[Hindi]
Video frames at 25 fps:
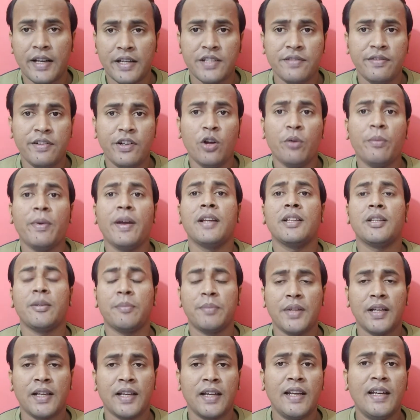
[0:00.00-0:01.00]
नेक्स्ट वीडियो में
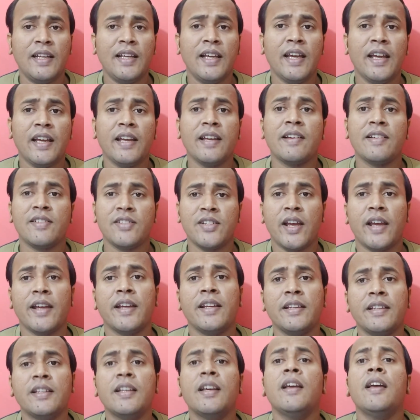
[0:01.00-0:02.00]
तब तक के लिए जय
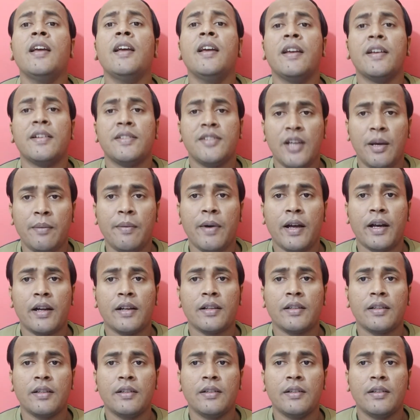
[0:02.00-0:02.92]
हिंद जय भारत